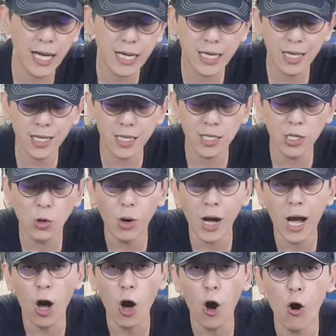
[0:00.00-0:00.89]
那 KT 的
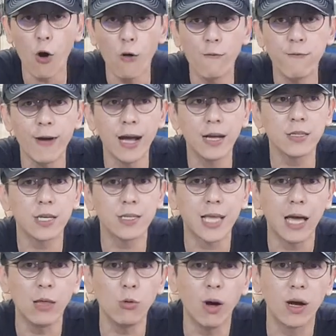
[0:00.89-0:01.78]
话，后方的
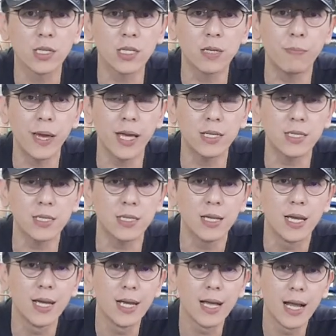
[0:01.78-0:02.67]
弹簧是配
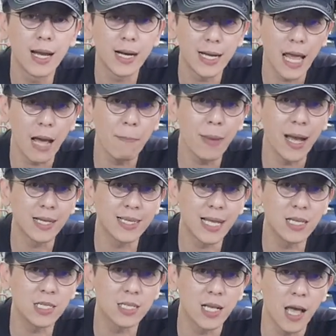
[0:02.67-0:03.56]
置两百
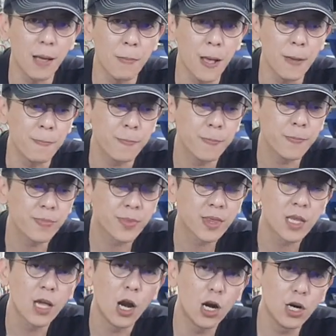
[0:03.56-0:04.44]
三十 mm，
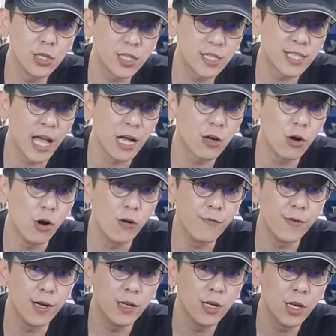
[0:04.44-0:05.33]
二十三公
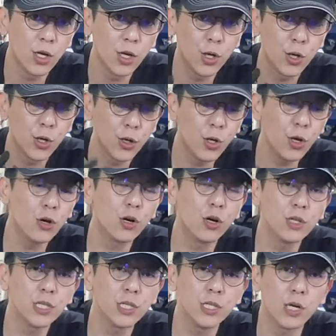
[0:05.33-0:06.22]
分，六
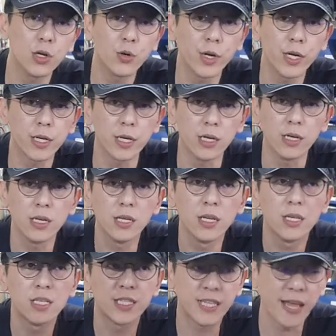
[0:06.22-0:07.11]
公斤的规格。
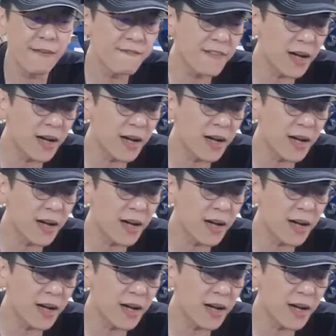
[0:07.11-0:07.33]
前